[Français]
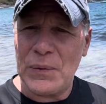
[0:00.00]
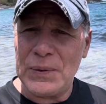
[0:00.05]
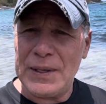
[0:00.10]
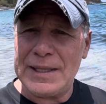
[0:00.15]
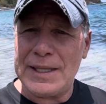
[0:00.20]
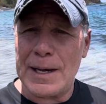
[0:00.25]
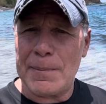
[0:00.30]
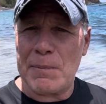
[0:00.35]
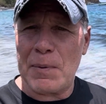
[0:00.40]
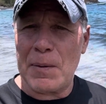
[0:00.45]
On
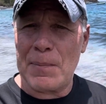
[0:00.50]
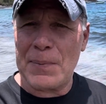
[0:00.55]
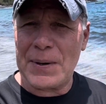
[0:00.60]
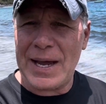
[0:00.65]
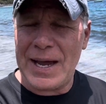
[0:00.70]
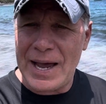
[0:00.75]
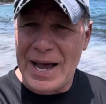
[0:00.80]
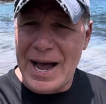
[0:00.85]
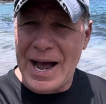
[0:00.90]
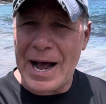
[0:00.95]
est à peu
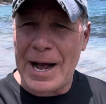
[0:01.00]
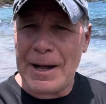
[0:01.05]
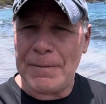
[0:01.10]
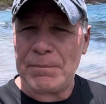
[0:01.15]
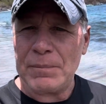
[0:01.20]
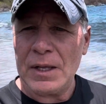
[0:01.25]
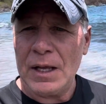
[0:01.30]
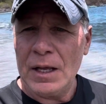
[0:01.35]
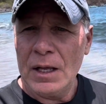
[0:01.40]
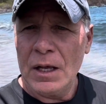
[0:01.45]
près à,
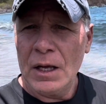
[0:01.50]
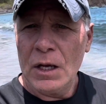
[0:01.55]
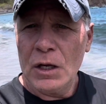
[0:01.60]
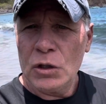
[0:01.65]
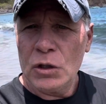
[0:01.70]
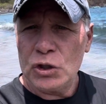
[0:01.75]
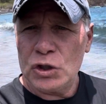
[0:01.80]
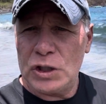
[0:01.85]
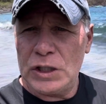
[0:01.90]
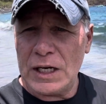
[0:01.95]

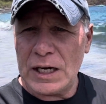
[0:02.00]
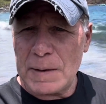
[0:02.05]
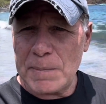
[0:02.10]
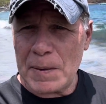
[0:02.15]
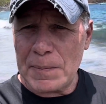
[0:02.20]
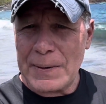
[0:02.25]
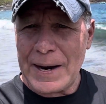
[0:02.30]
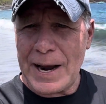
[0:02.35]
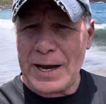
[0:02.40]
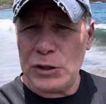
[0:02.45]
je dirais à
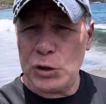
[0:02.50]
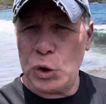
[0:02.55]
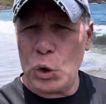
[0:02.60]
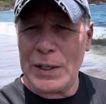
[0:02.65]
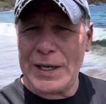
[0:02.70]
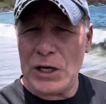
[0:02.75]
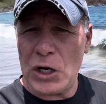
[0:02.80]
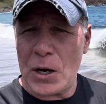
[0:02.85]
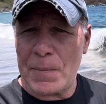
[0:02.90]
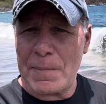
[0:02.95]
peu près à 2
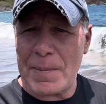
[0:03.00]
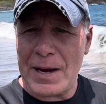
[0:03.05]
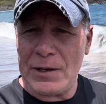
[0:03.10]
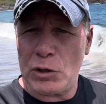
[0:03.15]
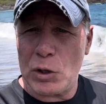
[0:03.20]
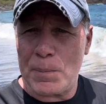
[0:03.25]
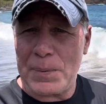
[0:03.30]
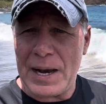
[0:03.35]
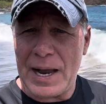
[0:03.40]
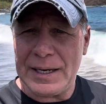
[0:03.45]
km
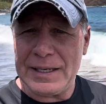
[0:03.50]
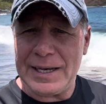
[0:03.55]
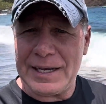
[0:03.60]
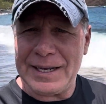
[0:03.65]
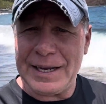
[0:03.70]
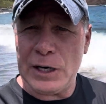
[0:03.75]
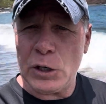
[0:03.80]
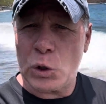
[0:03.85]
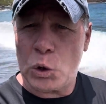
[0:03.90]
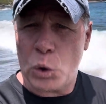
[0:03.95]
de Playa
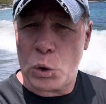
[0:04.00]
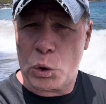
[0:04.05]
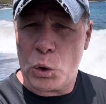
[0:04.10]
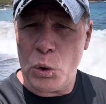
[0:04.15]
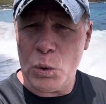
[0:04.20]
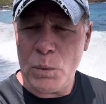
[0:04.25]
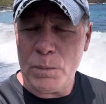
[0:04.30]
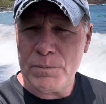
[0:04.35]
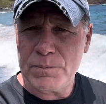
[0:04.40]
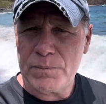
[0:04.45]
El Coco.